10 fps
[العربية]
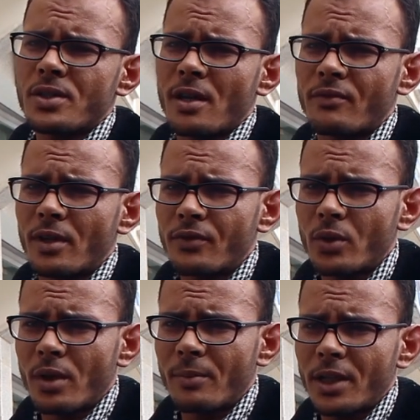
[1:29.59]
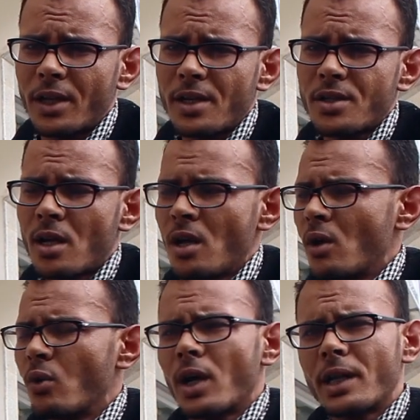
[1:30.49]
جانفي 2014
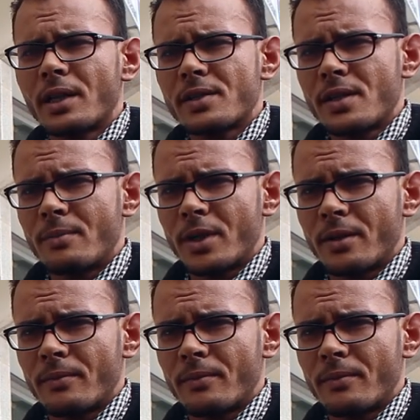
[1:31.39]
وقع ترسيم